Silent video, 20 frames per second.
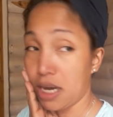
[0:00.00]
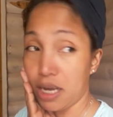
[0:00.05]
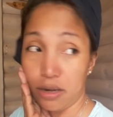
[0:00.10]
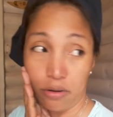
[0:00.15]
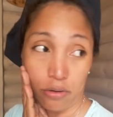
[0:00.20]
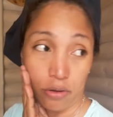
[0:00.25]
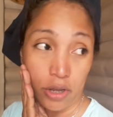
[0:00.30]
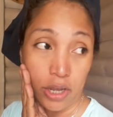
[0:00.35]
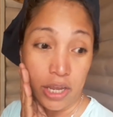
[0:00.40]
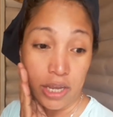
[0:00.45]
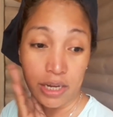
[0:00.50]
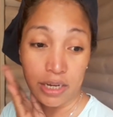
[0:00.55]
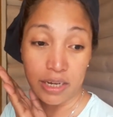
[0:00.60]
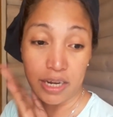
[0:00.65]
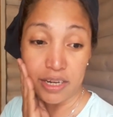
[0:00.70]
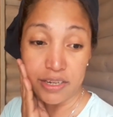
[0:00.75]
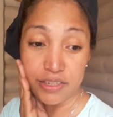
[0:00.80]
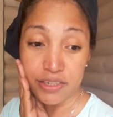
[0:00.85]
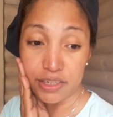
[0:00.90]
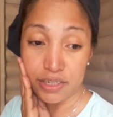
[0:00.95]
ano,
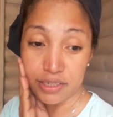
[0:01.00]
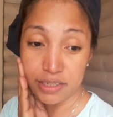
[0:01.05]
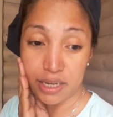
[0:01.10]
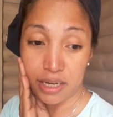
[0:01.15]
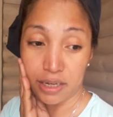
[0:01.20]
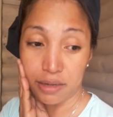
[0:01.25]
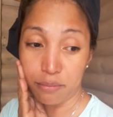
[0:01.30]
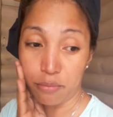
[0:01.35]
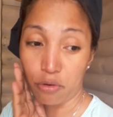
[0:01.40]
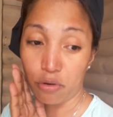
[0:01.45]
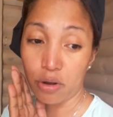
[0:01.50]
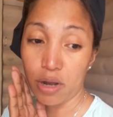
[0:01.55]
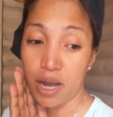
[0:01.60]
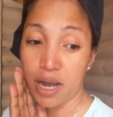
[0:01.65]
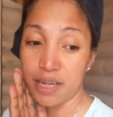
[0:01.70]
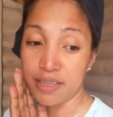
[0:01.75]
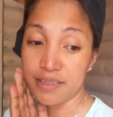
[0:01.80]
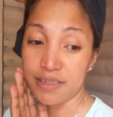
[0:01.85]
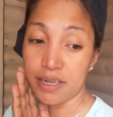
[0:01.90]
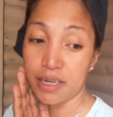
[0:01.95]
cleanser sa aking
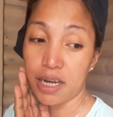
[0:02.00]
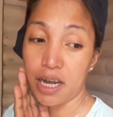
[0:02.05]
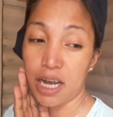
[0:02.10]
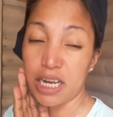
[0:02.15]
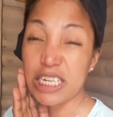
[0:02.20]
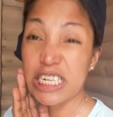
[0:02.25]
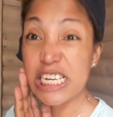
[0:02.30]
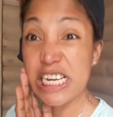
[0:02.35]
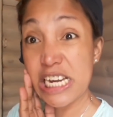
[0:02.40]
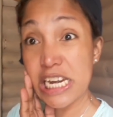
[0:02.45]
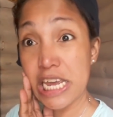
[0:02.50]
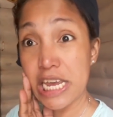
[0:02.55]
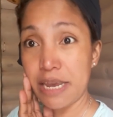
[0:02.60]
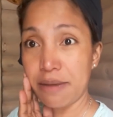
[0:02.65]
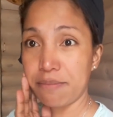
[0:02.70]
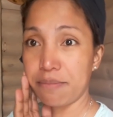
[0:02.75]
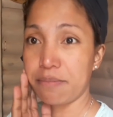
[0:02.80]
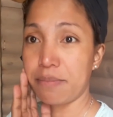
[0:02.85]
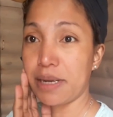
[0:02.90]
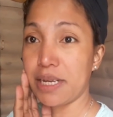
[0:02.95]
mukha at saka
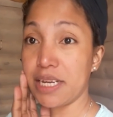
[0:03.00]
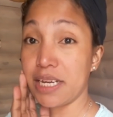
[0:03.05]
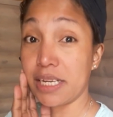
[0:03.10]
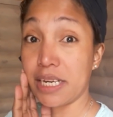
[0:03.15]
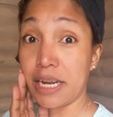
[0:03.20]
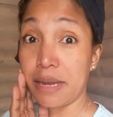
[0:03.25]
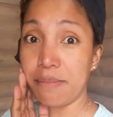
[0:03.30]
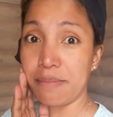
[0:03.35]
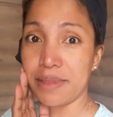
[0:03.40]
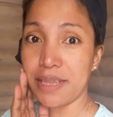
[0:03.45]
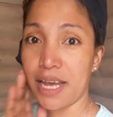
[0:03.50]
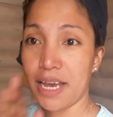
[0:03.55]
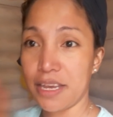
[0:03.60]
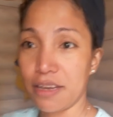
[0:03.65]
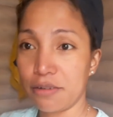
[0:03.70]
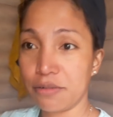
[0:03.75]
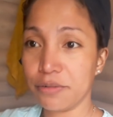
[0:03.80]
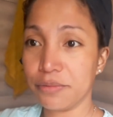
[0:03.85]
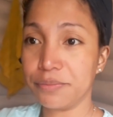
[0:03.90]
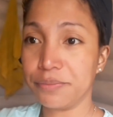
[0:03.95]
cream. Magki-cream
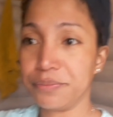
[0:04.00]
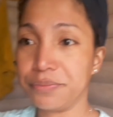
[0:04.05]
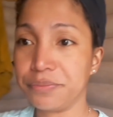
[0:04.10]
tayo.